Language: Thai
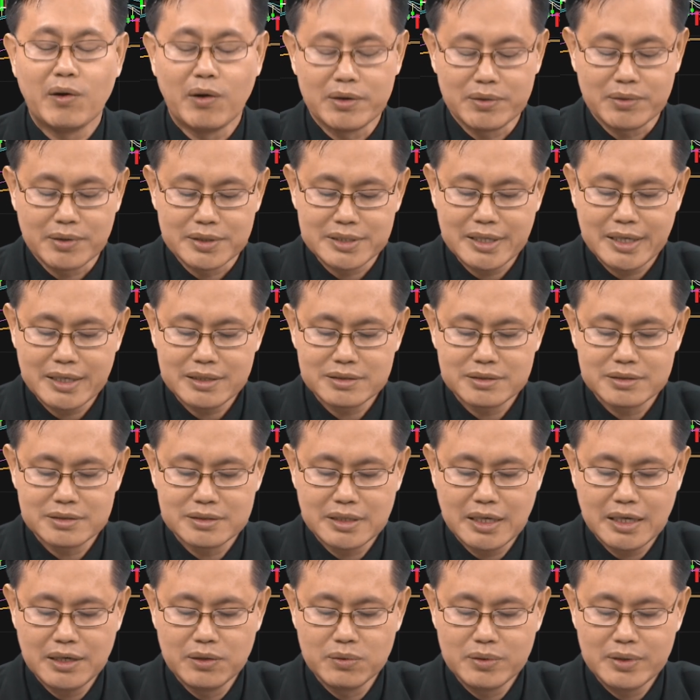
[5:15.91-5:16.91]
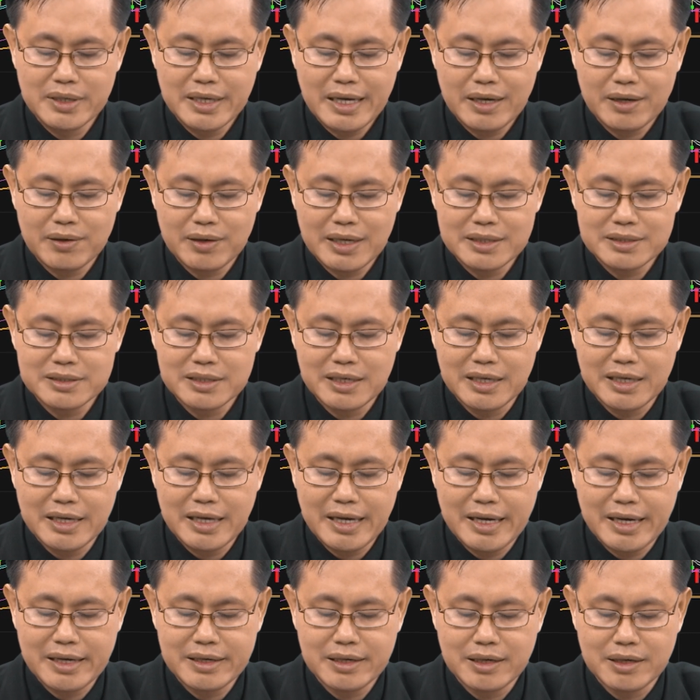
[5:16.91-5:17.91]
อ่อนกว่าเซตถ้าดูในแง่ของค่าเฉลี่ย
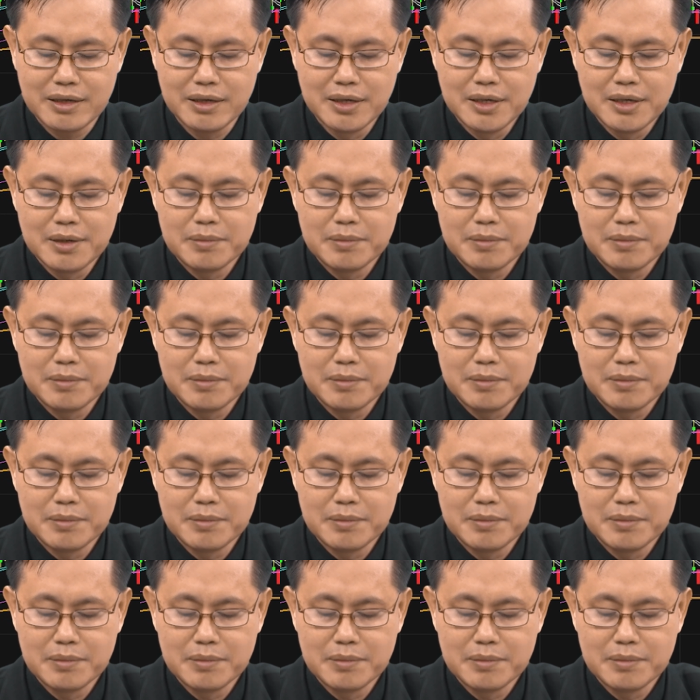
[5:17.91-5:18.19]
เองเนี่ย